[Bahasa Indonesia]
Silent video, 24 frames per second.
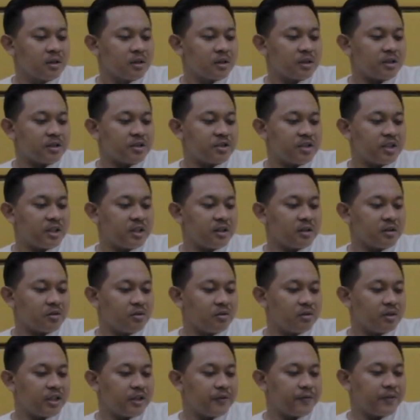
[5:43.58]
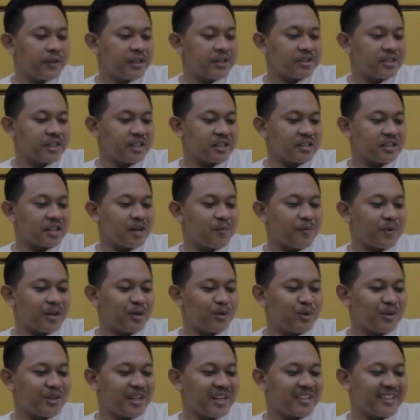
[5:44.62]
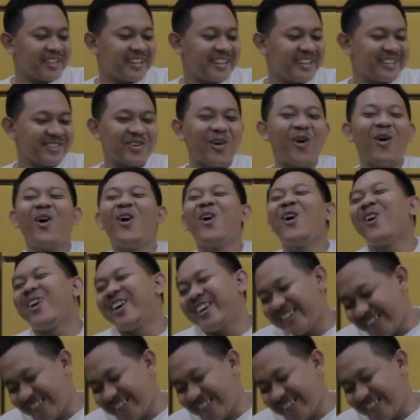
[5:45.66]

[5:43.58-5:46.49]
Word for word: Kecilku di fisik tak perlukan hits Oh,